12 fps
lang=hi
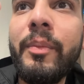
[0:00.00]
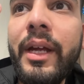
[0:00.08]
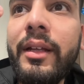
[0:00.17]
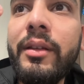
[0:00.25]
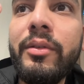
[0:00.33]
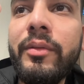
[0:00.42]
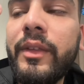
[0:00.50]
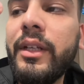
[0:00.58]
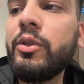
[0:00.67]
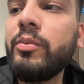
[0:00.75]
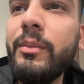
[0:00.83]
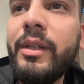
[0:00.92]
पे आए तो ये
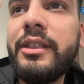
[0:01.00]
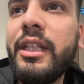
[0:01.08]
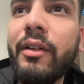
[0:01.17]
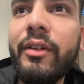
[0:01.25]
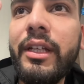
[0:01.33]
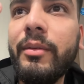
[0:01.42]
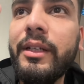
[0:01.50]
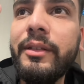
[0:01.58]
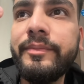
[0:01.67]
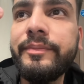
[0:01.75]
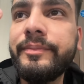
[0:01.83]
तो तुमने बेजती करवाई है भाई